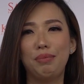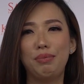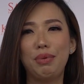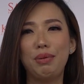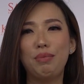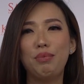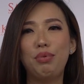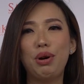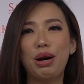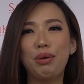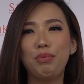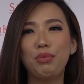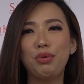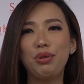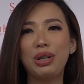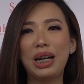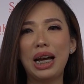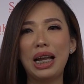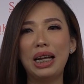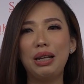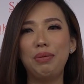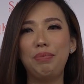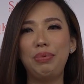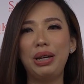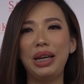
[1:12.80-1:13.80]
membuat
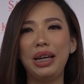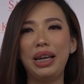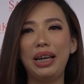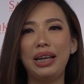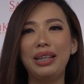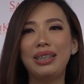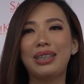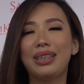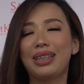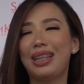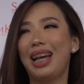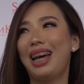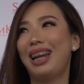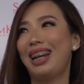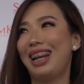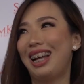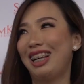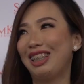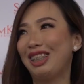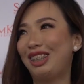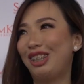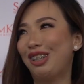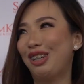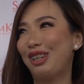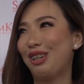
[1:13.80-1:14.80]
muka lebih instan
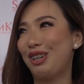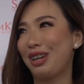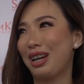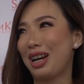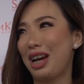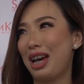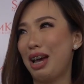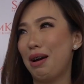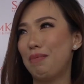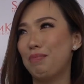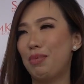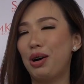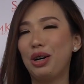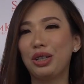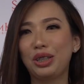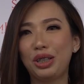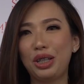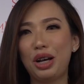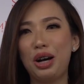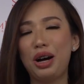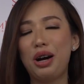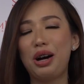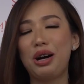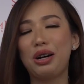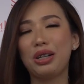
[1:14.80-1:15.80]
langsung kayak
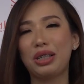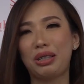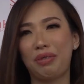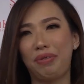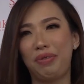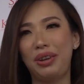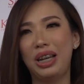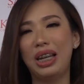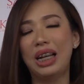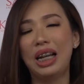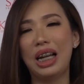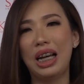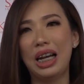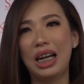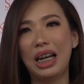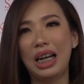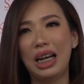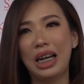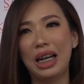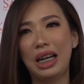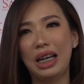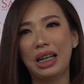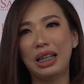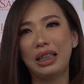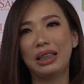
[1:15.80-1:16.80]
botox,
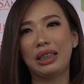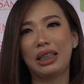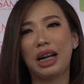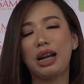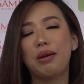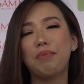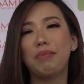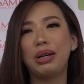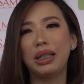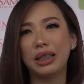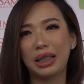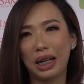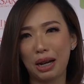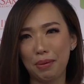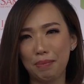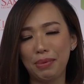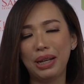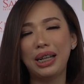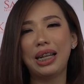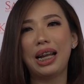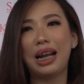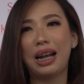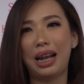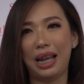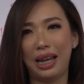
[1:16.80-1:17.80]
filler,
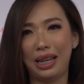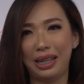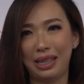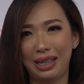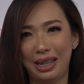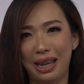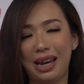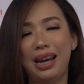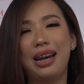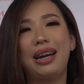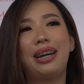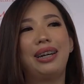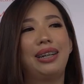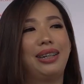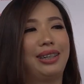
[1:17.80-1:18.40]
treatment-treatment dan lainnya.